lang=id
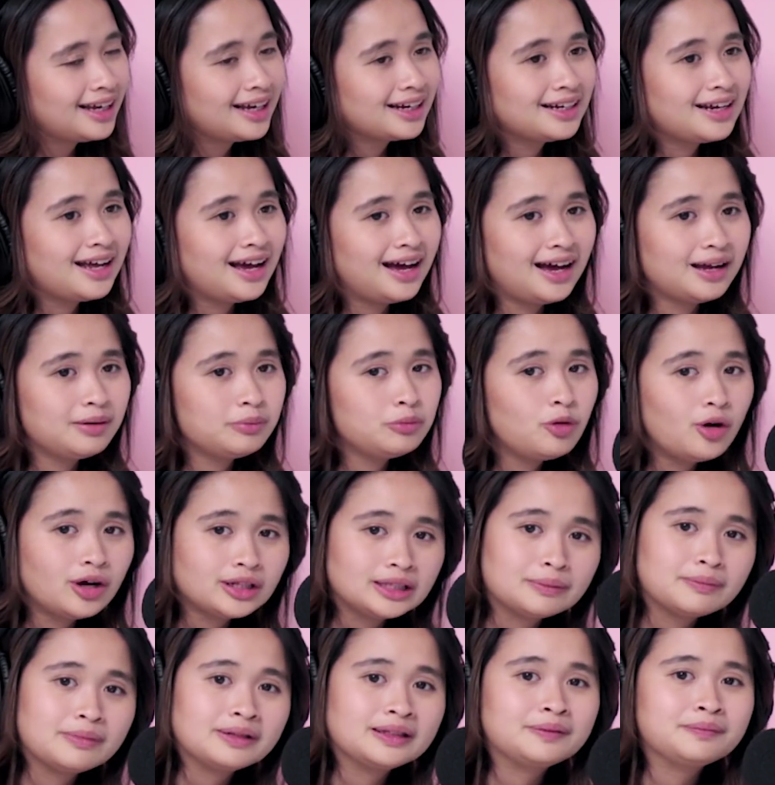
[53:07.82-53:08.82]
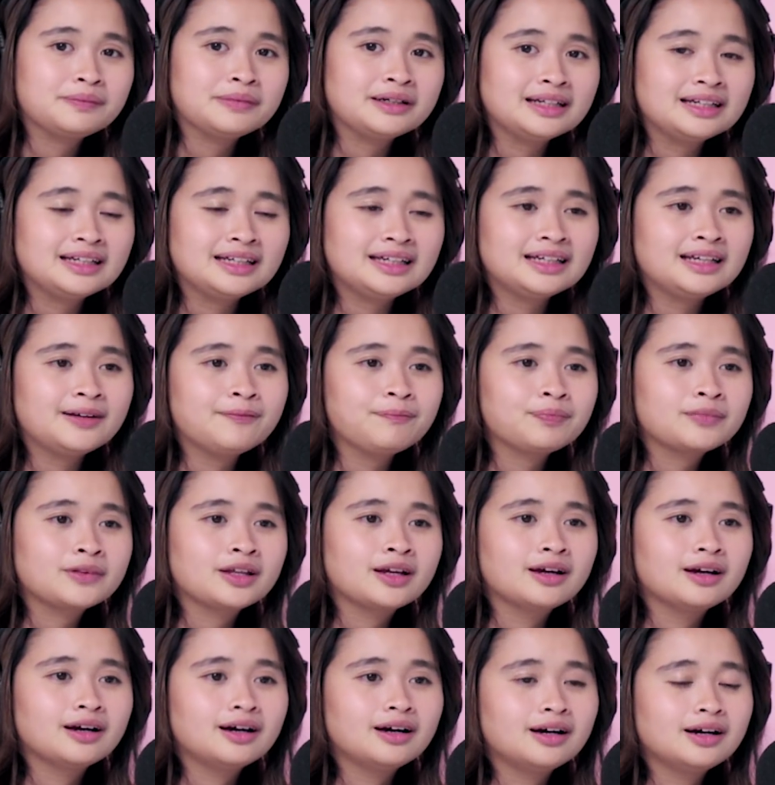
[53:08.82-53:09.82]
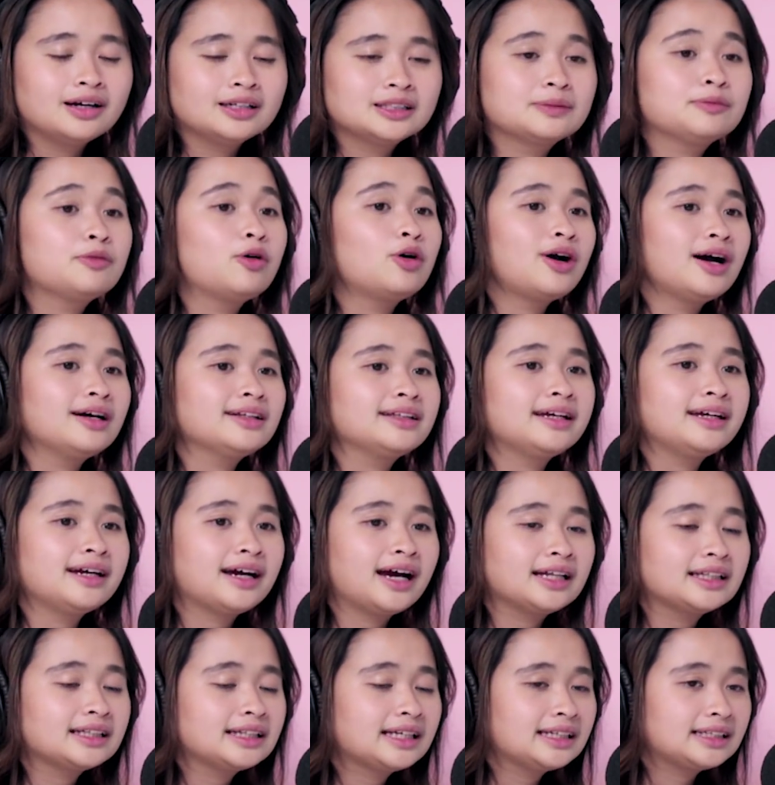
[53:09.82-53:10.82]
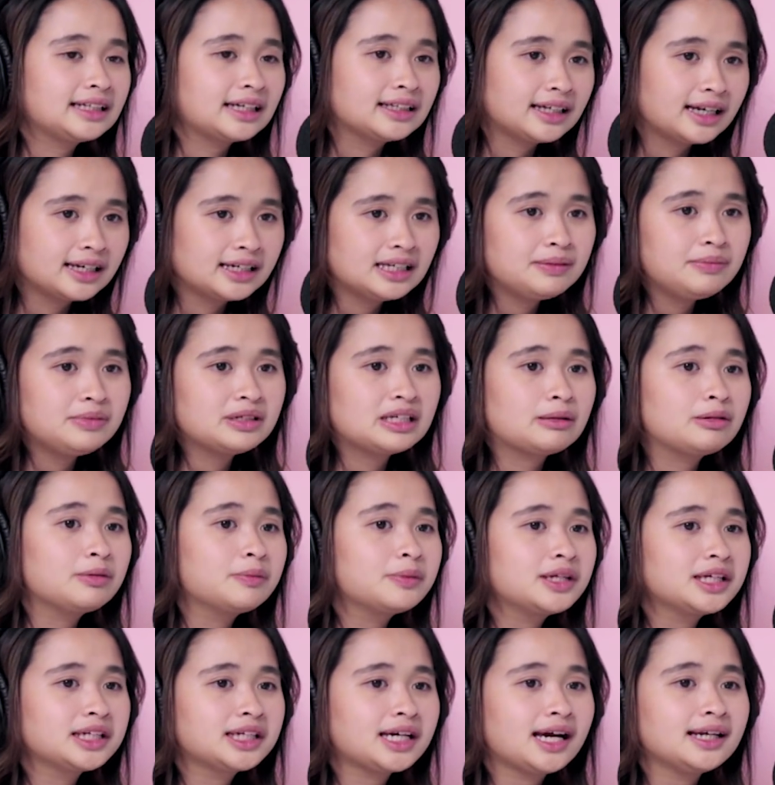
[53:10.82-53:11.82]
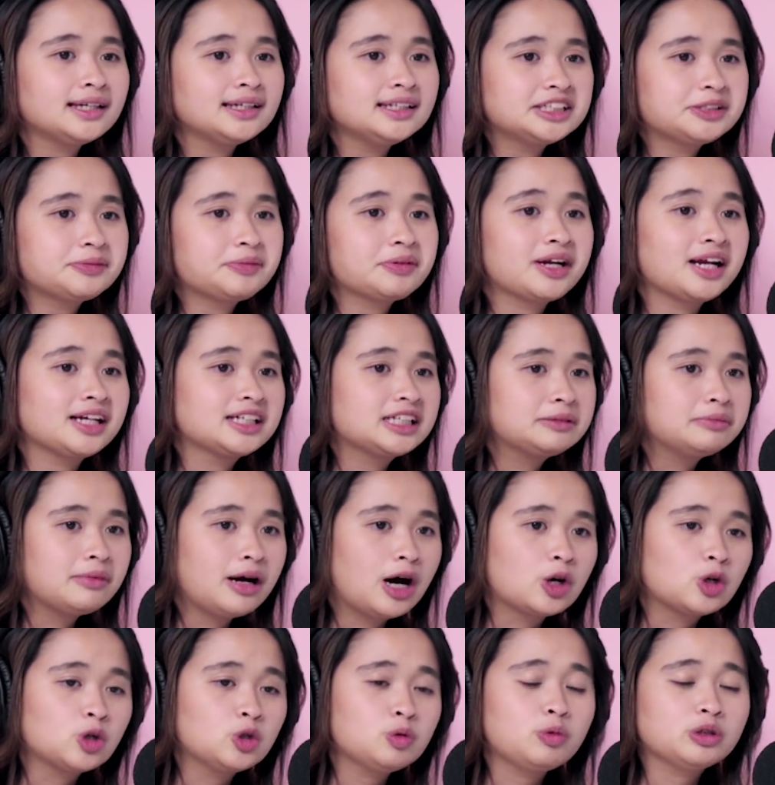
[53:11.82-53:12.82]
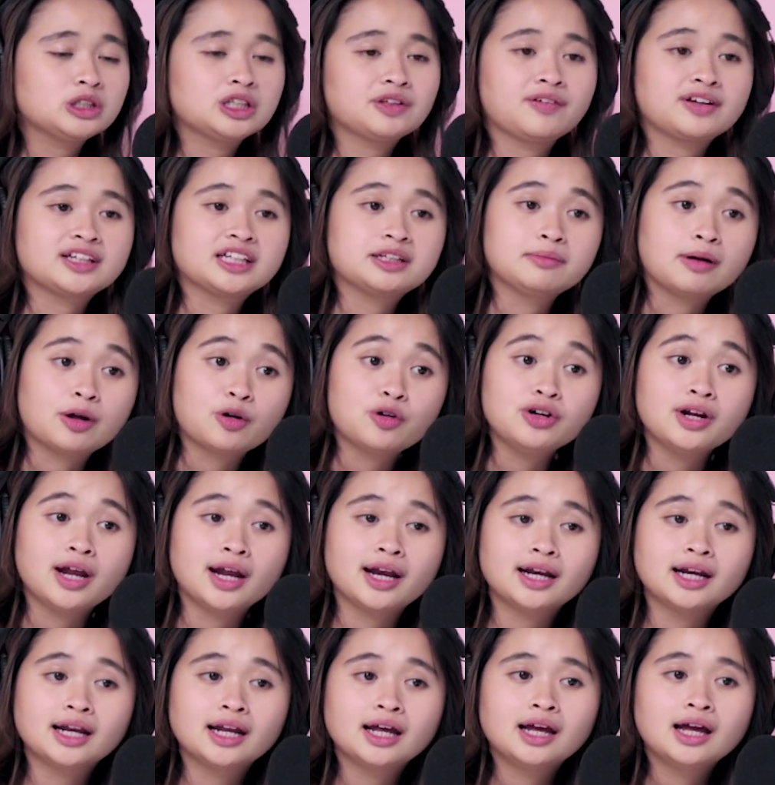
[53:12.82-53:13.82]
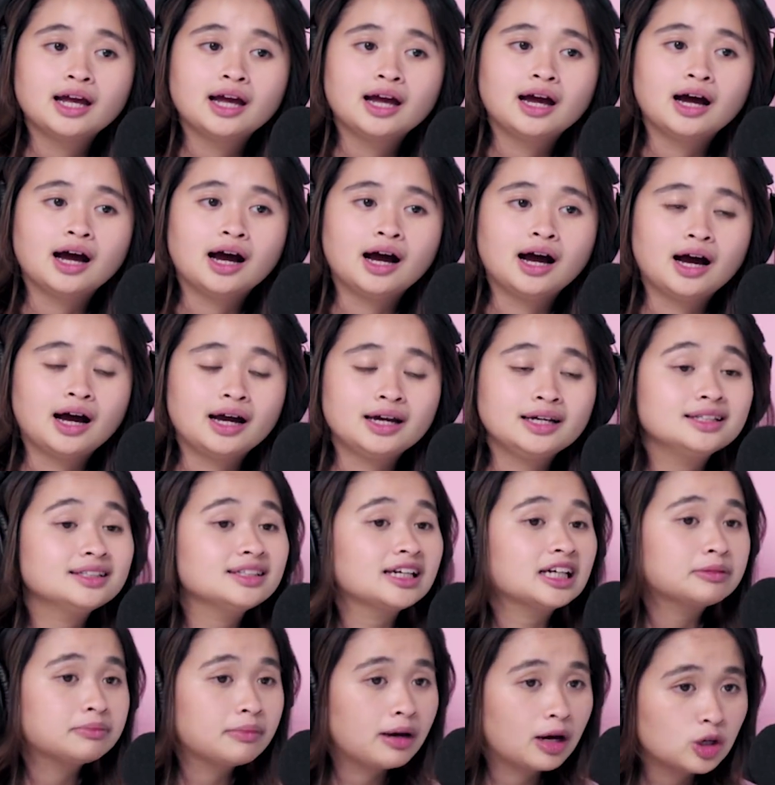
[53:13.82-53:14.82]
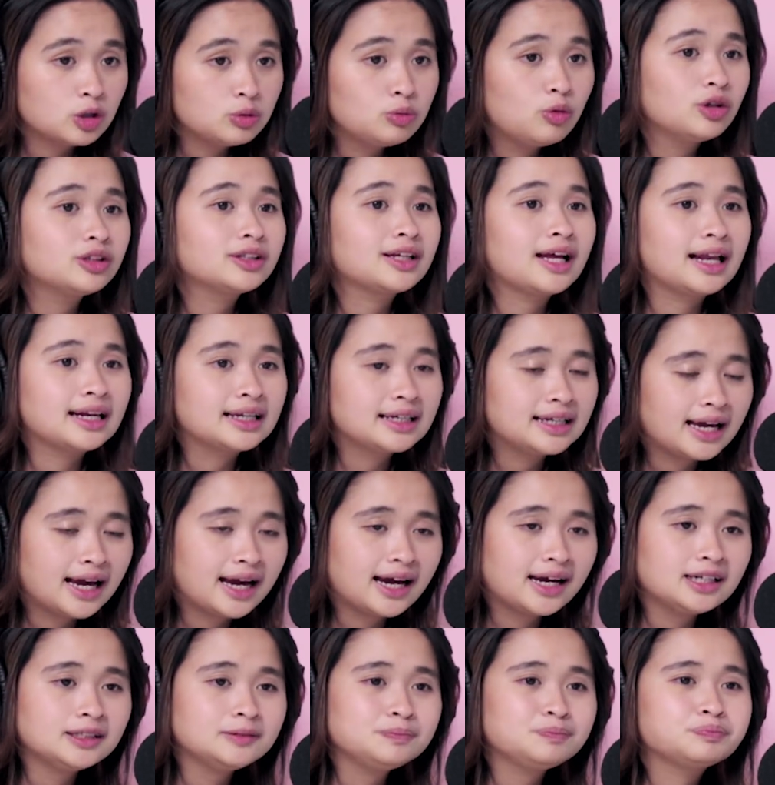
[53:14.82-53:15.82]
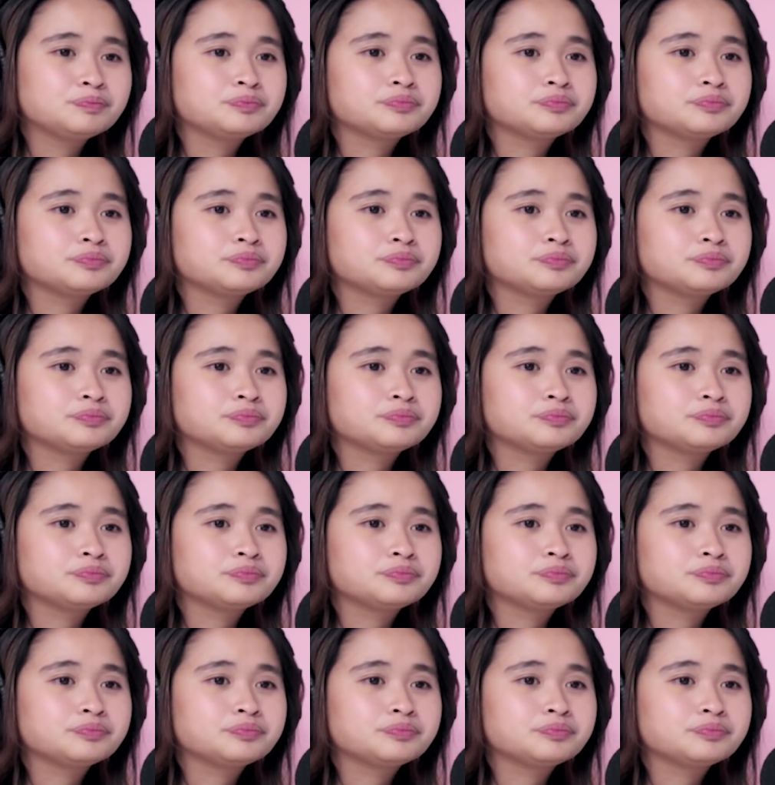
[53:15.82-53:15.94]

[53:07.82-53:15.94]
dan buat teman-teman nih uh, semoga tayangan kita tadi bisa memberikan inspirasi baru, motivasi baru dan uh, insight baru buat kalian.